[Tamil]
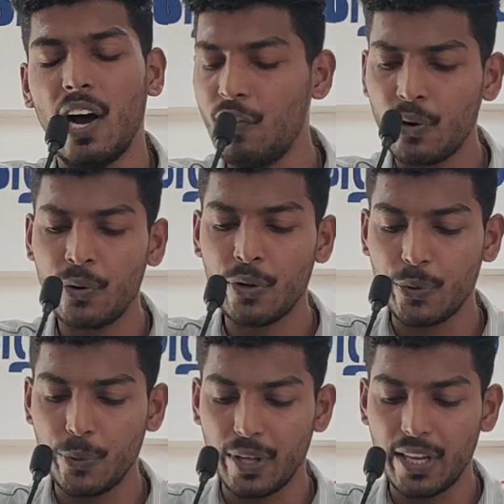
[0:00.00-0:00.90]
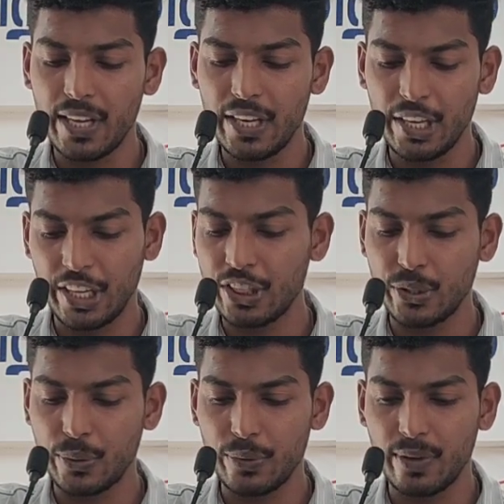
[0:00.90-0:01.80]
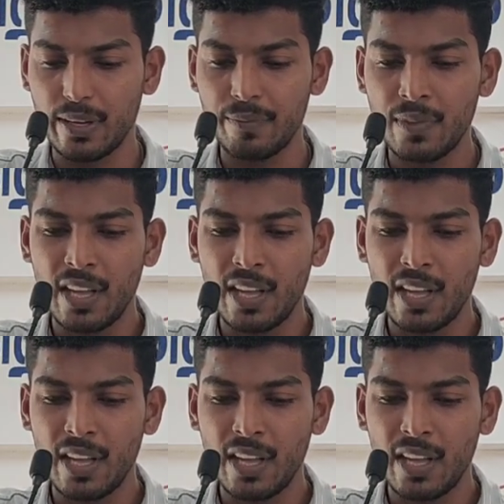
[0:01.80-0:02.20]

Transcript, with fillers: அவரோடு கூட இணைத்துக் கொள்வார்